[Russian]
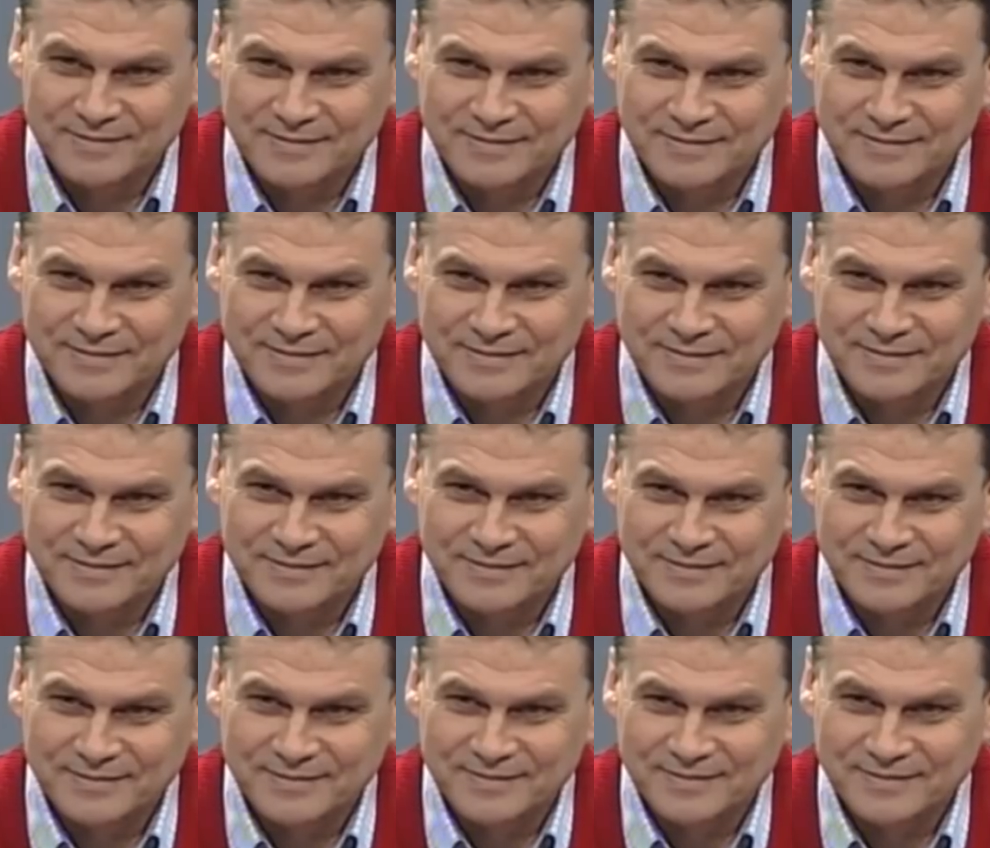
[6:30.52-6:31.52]
Алексеем Григорьевичем
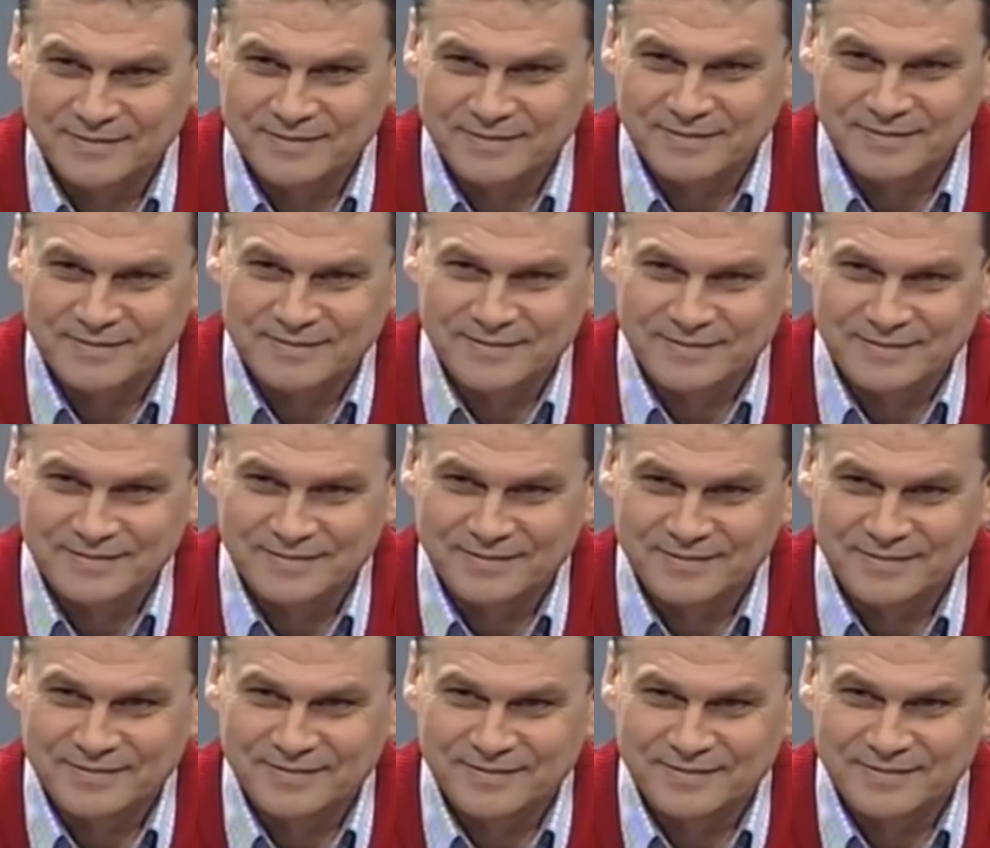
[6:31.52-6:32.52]
Дьяковым. В
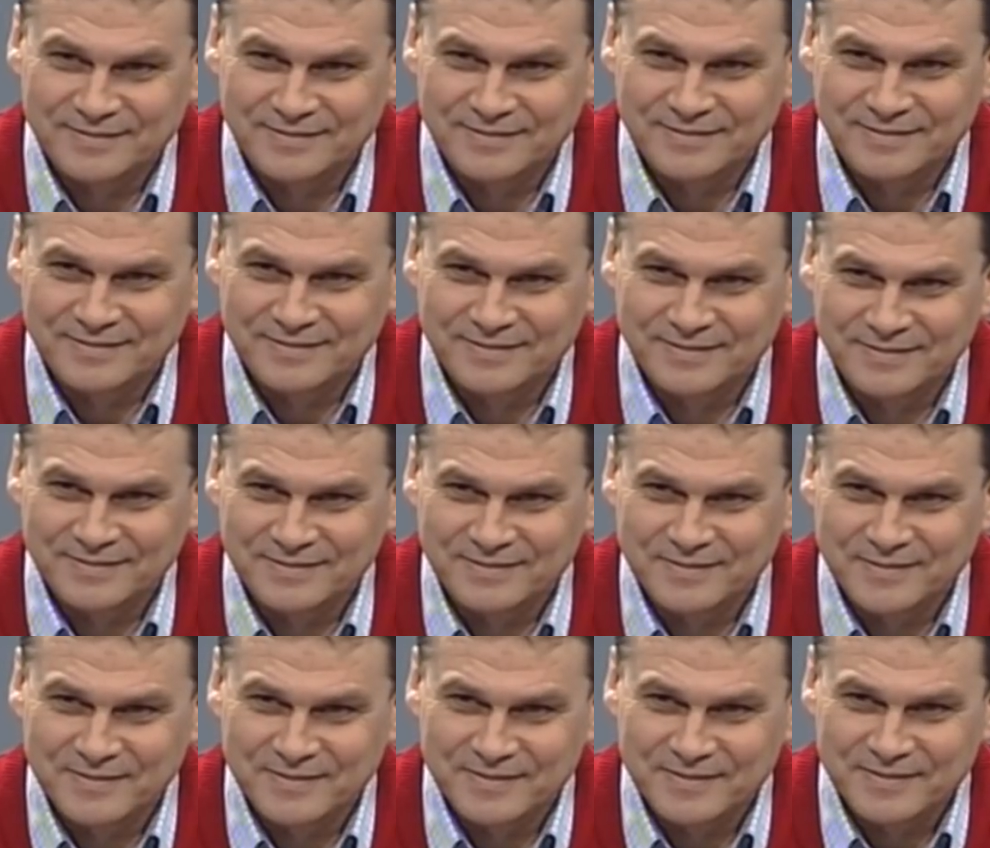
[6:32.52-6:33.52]
эти выходные мы
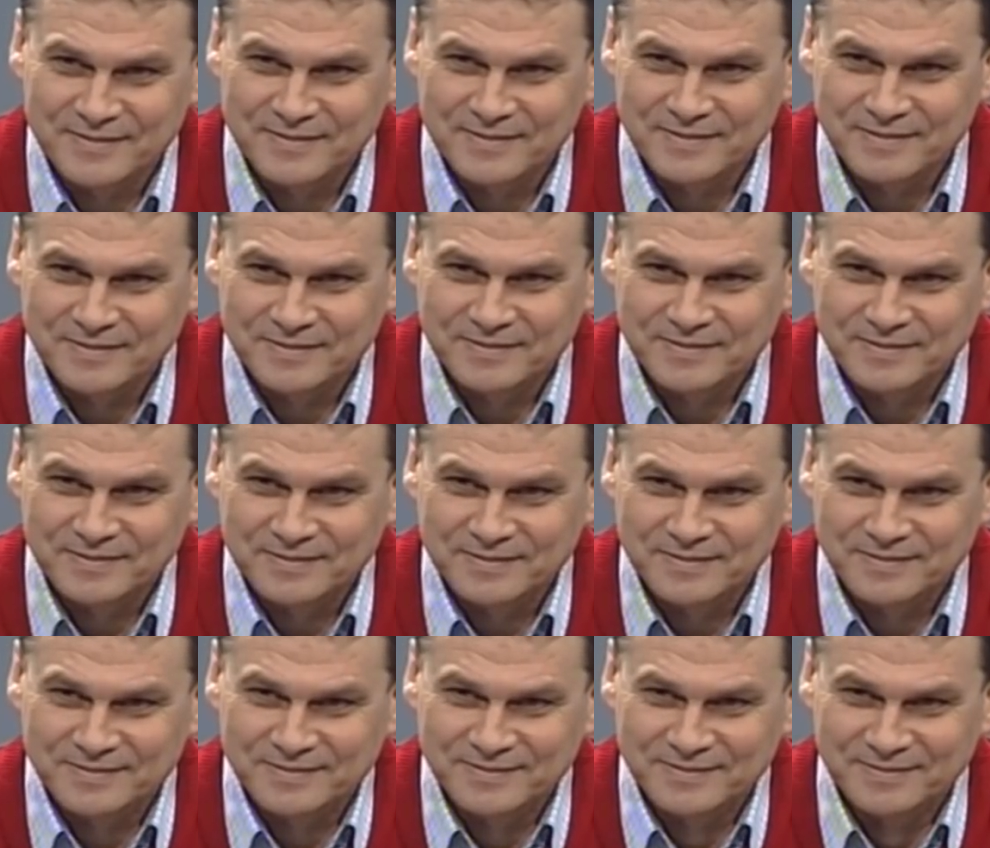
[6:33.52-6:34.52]
увидим
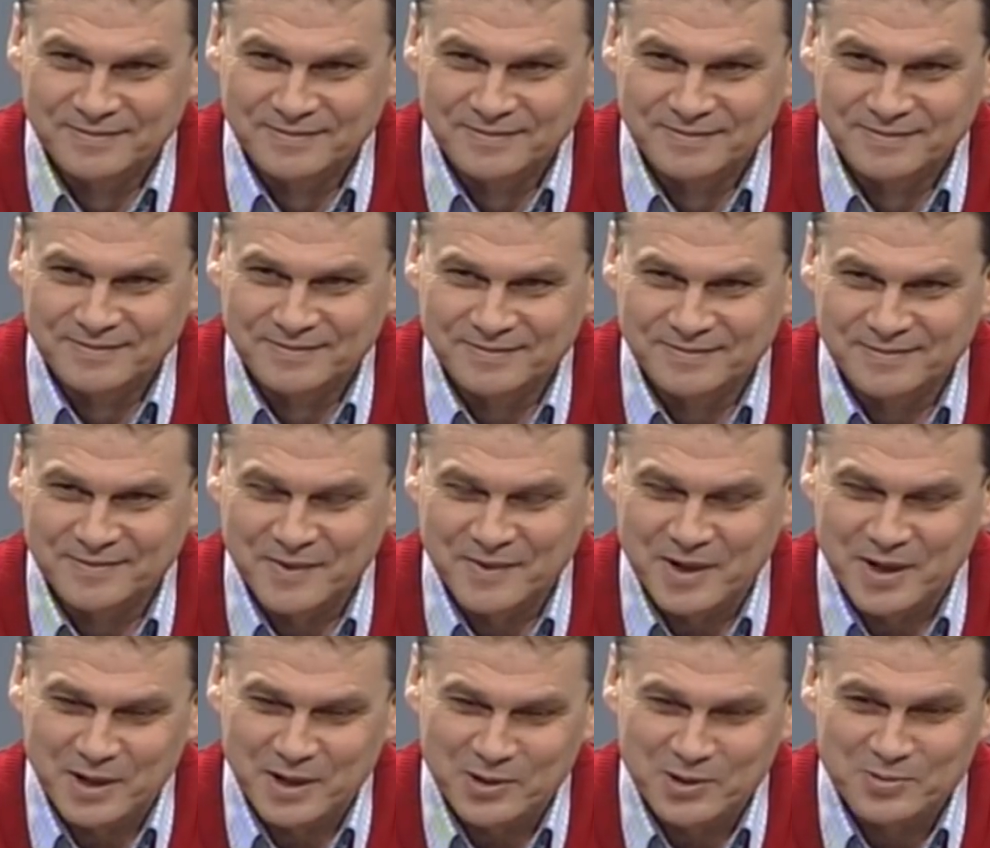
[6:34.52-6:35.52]
Григорьевича на коньках?
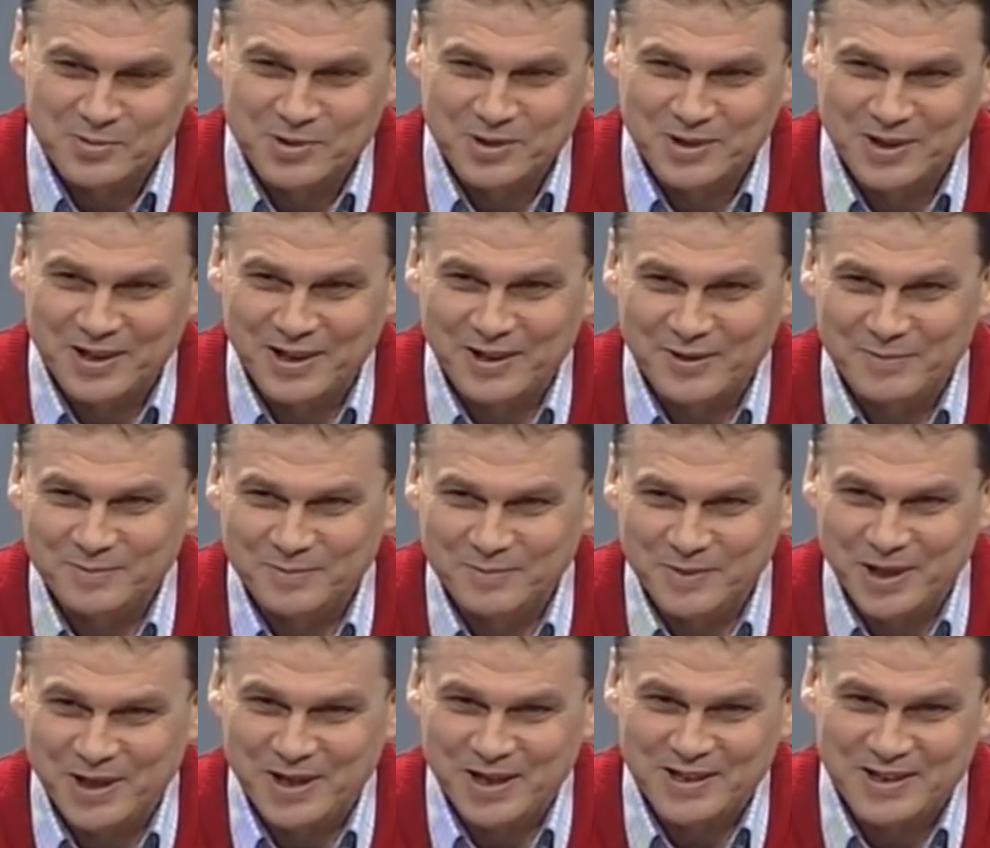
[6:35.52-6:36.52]
Я думаю, да.
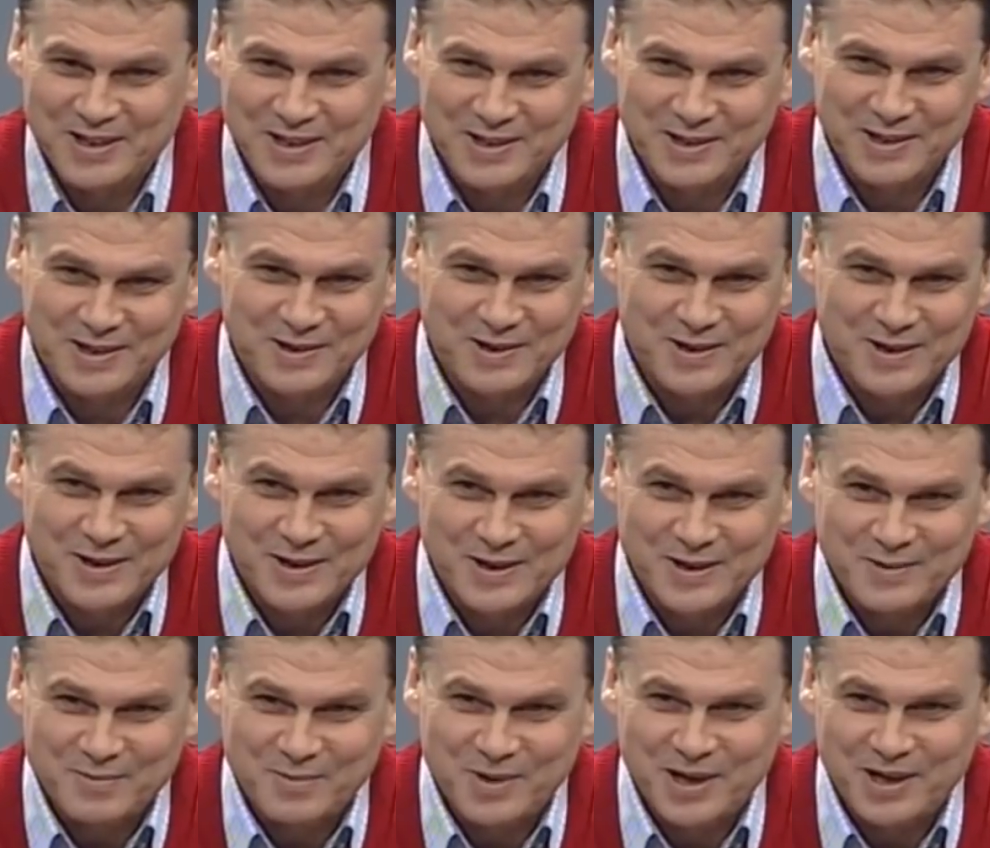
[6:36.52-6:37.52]
Приходите
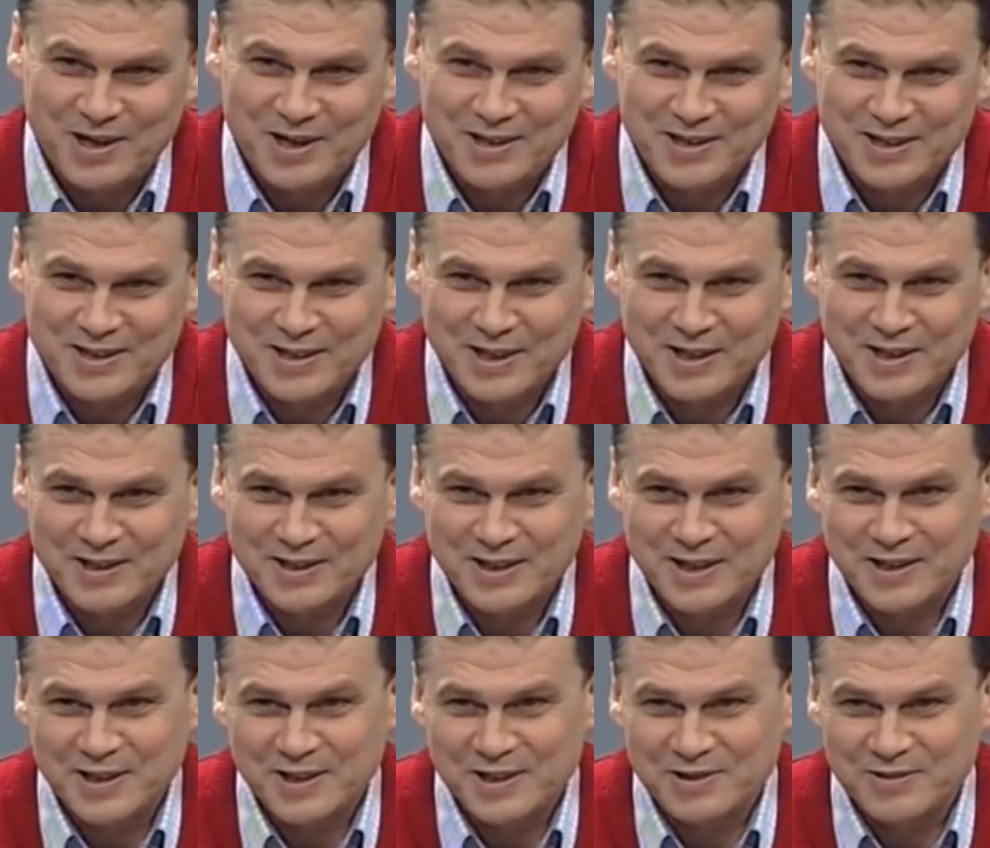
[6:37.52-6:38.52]
болеете за нас,
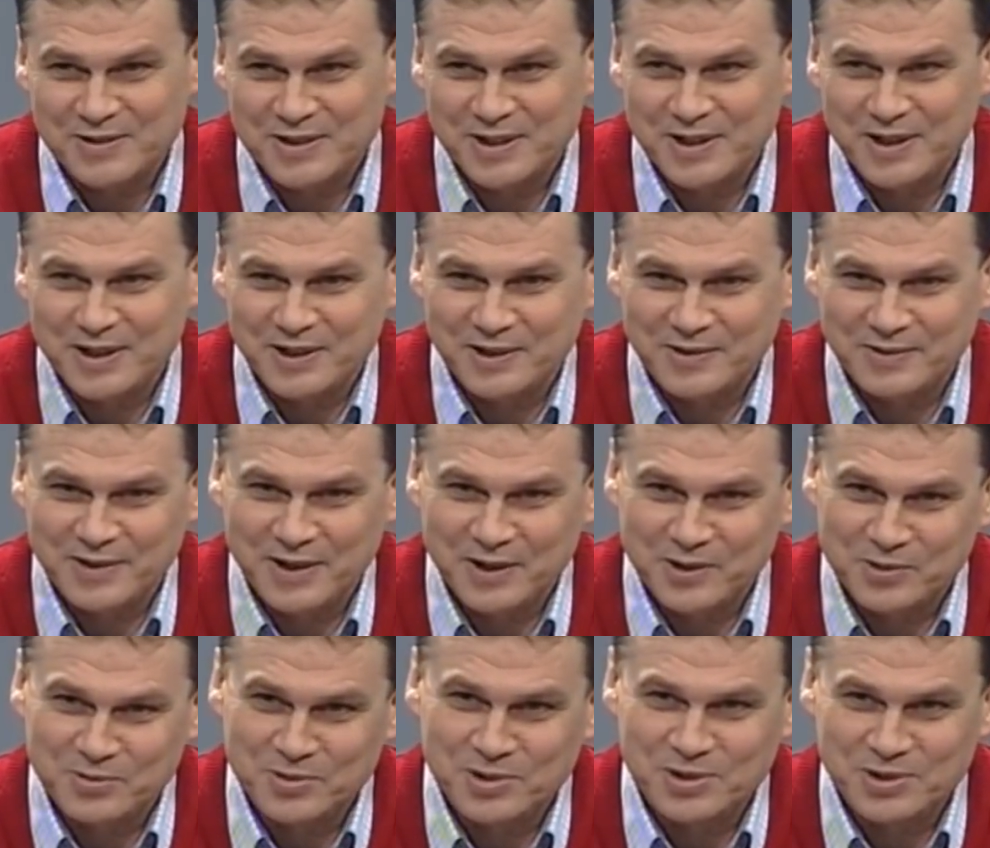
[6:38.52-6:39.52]
за наших ветеранов. Я
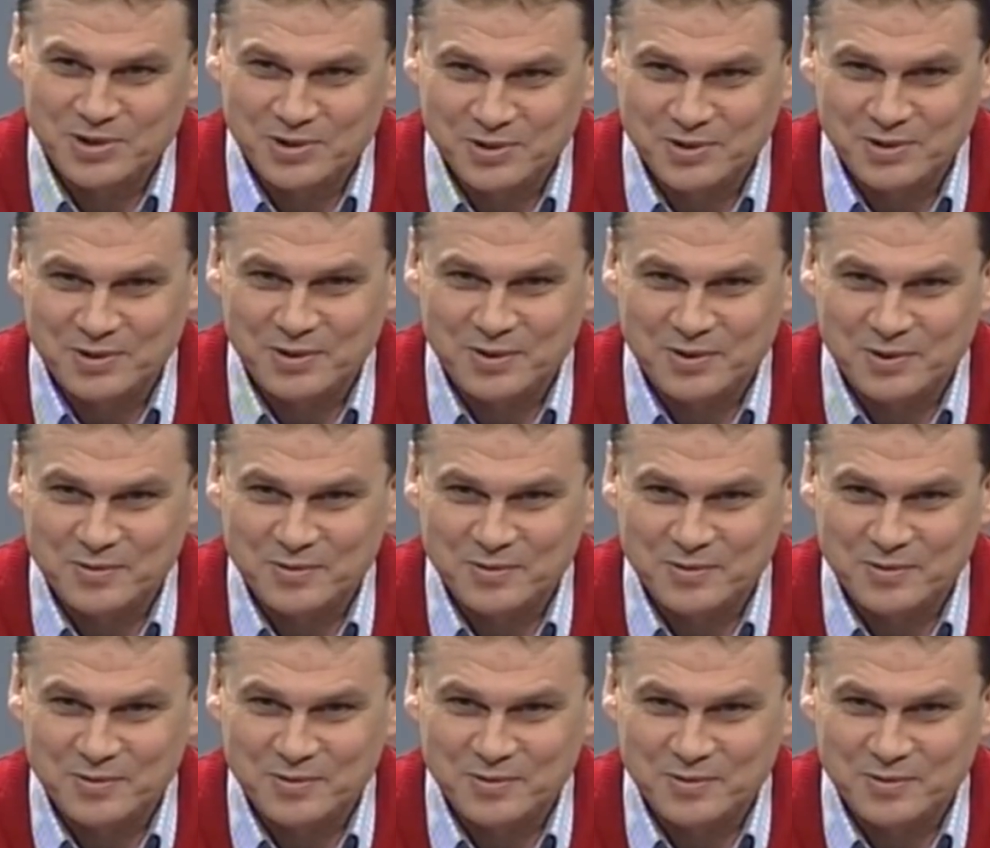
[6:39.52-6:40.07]
думаю, что